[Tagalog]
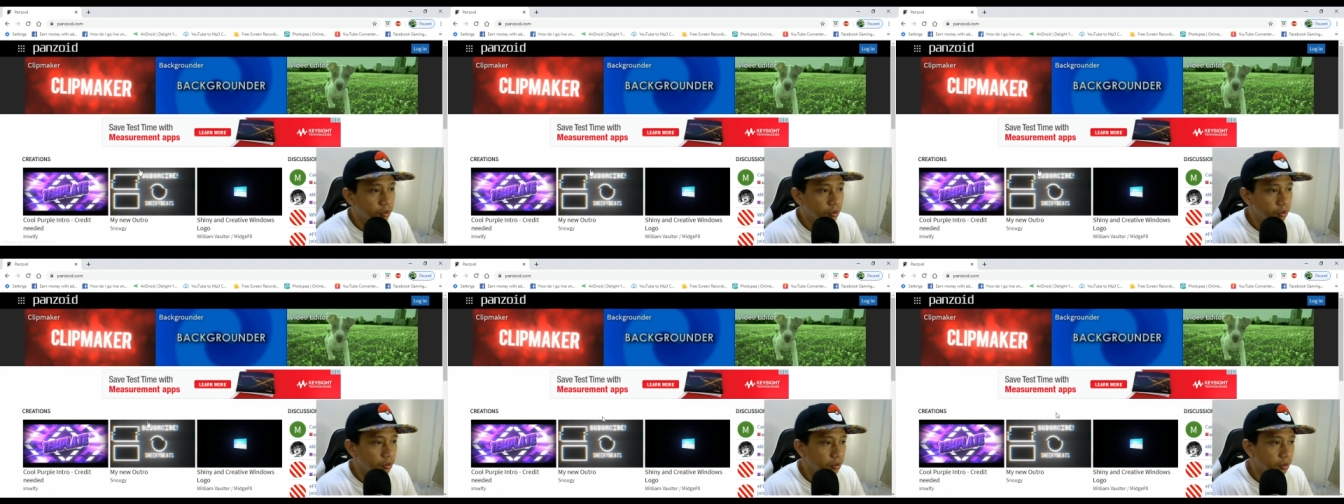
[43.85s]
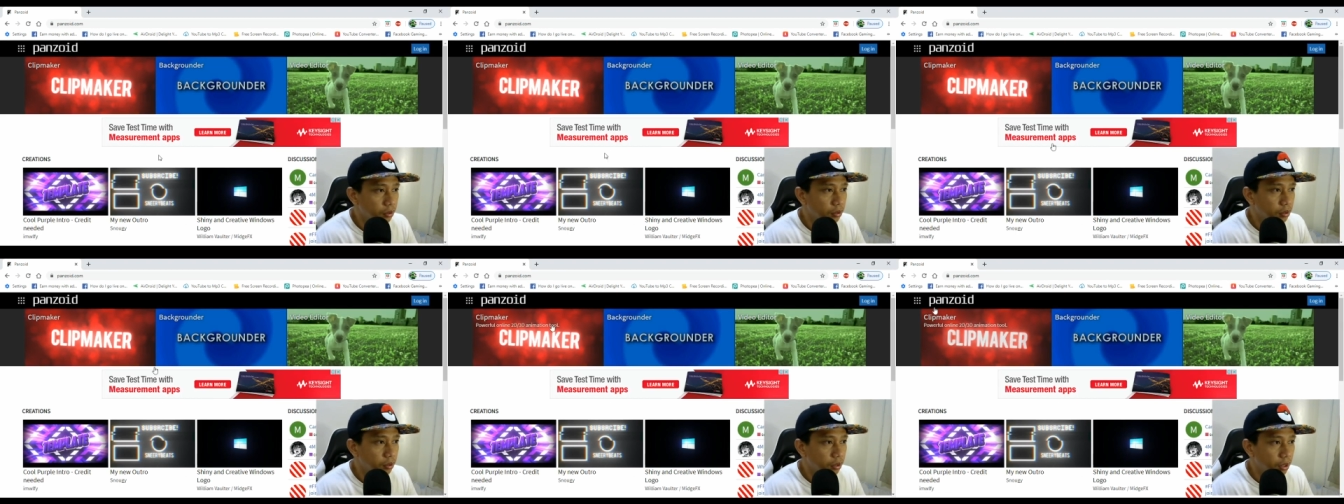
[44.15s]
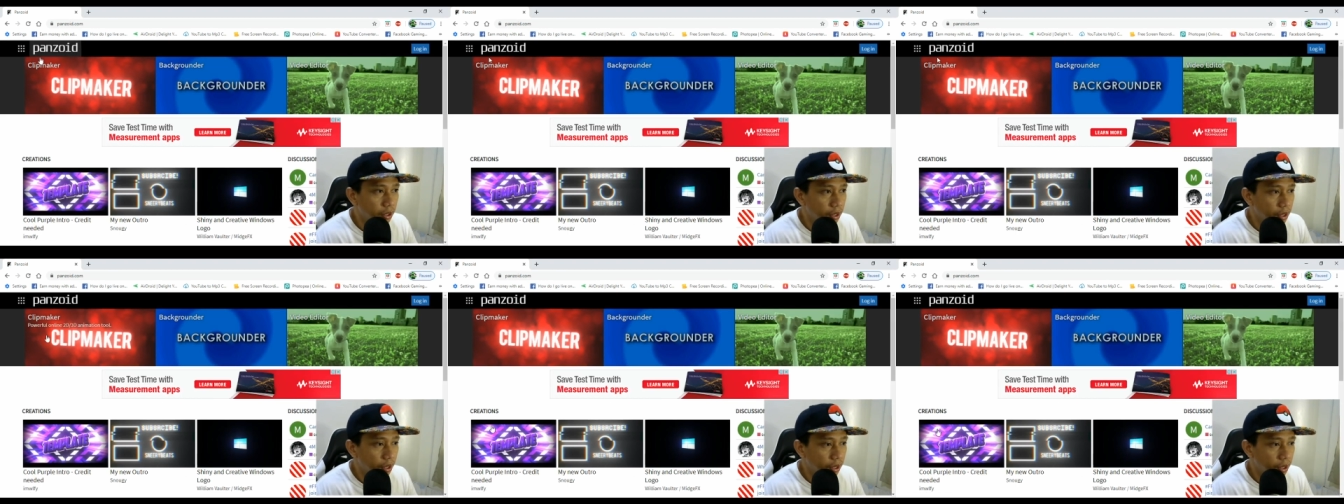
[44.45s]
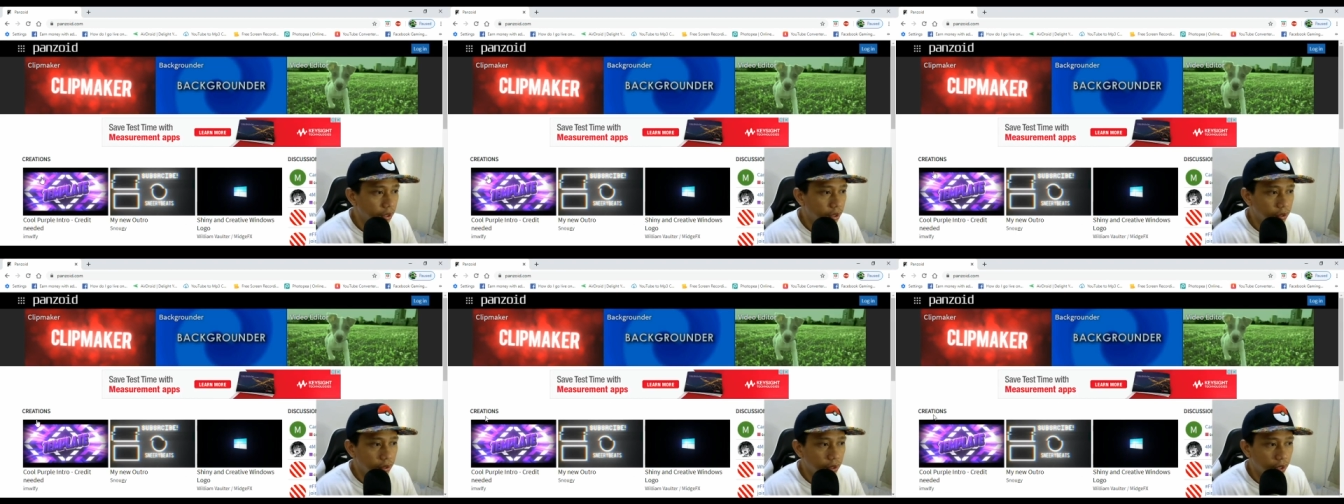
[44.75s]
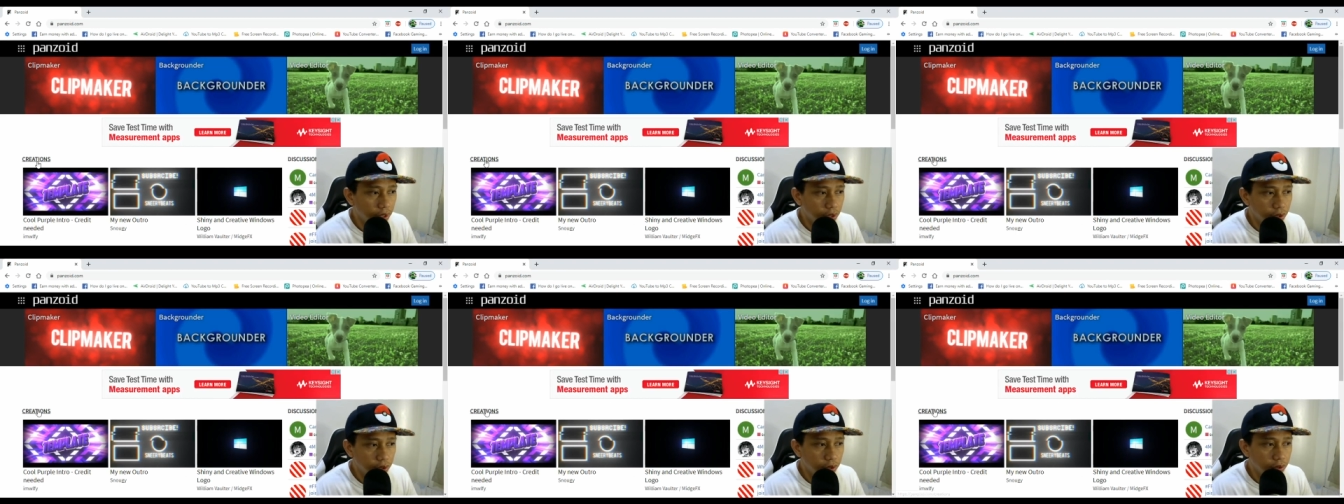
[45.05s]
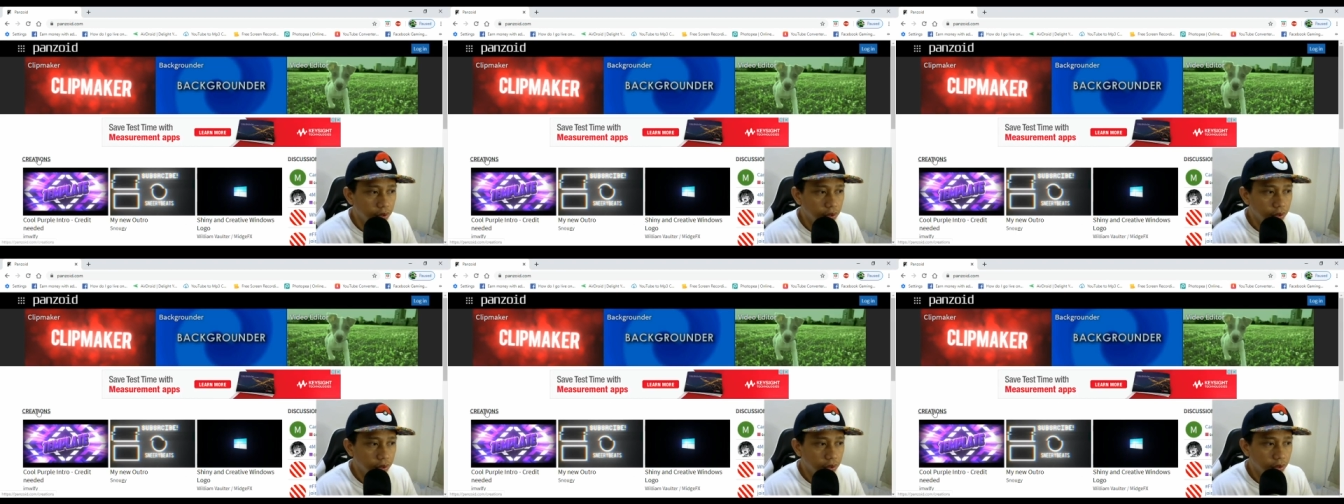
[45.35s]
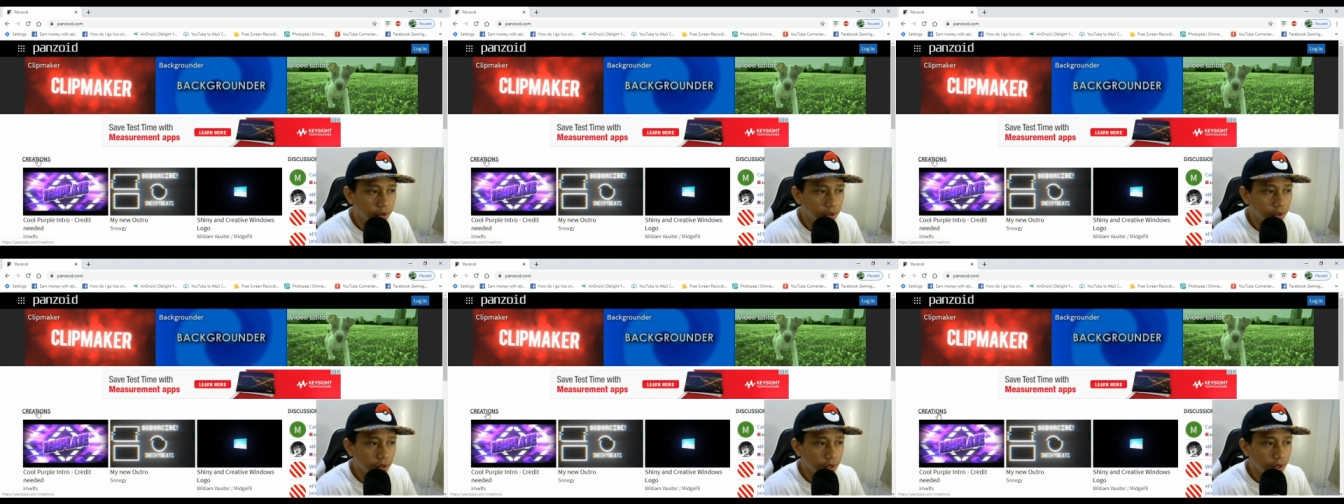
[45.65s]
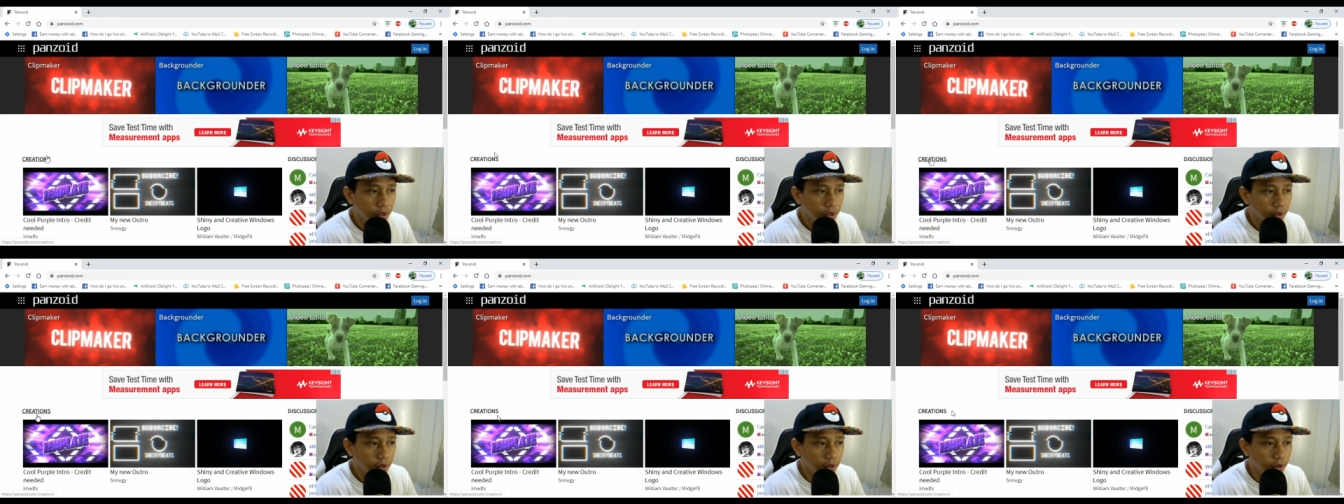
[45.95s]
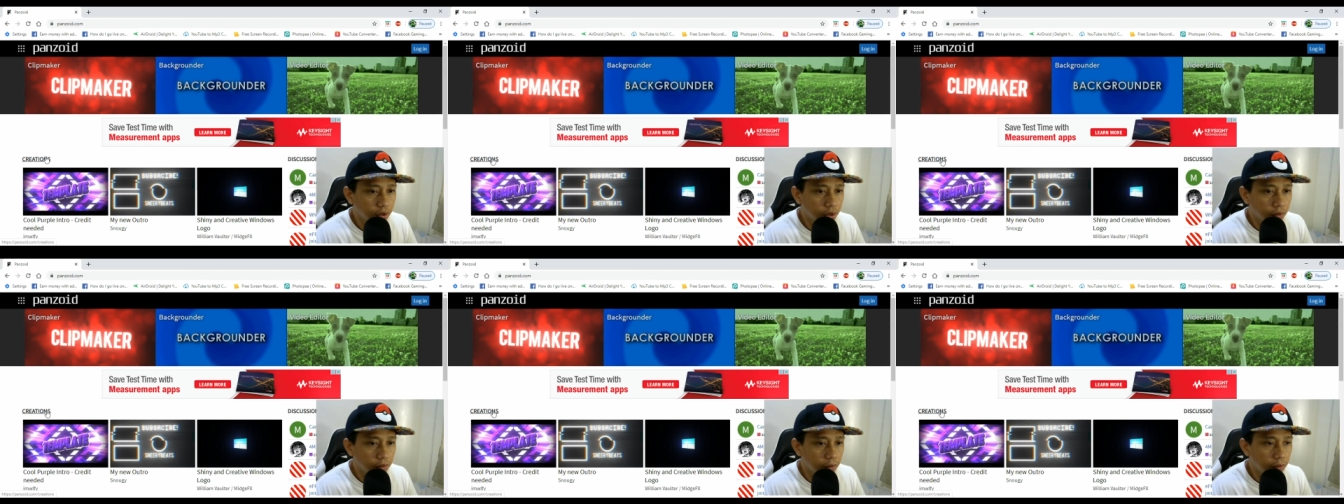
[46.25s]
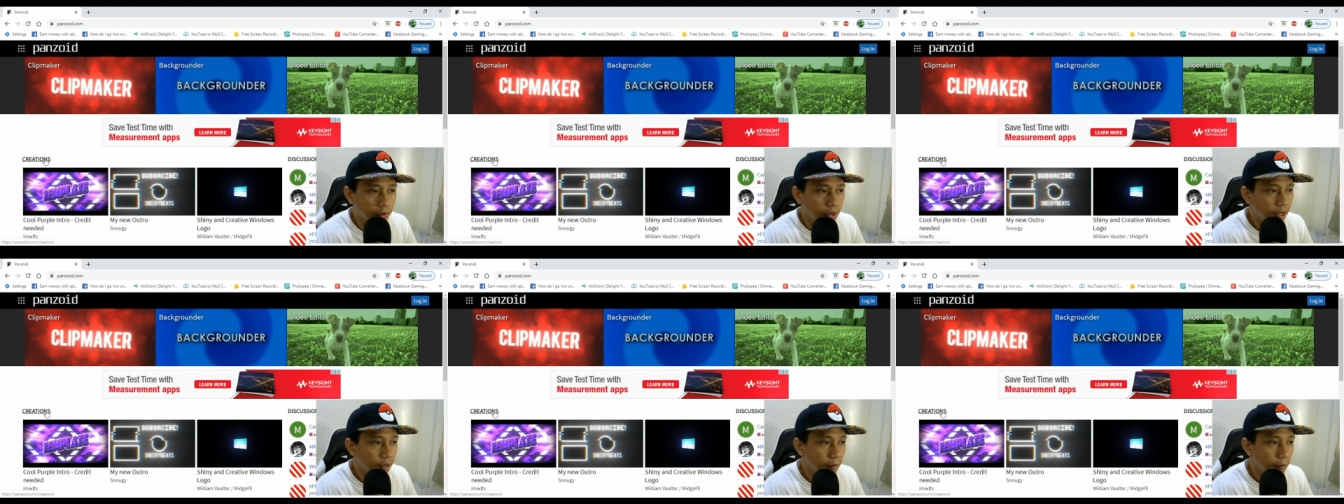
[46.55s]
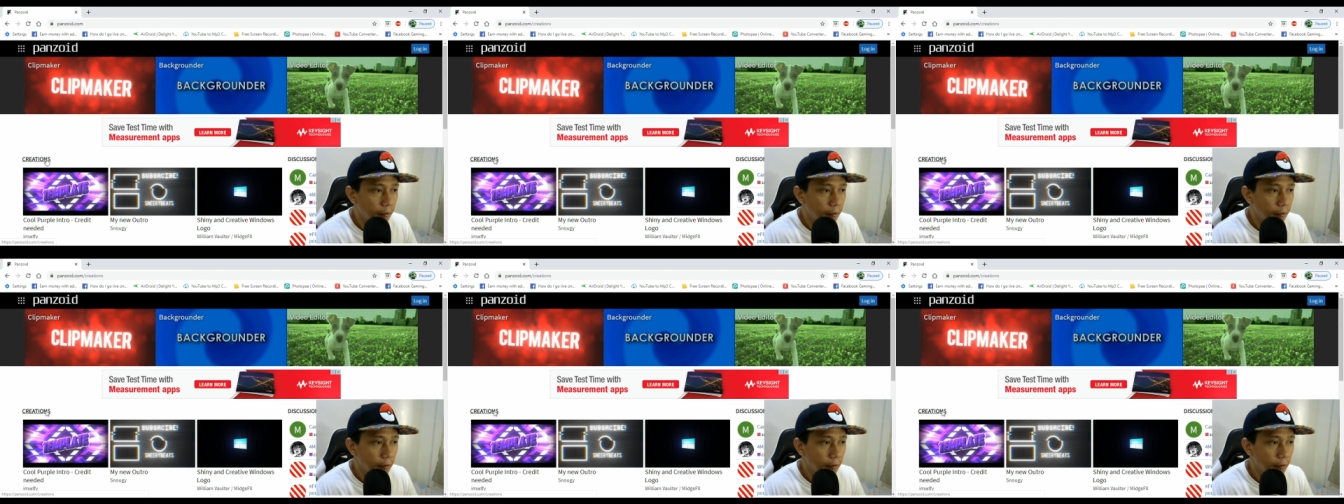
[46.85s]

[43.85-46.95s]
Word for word: So, click lang natin creations dito sa baba.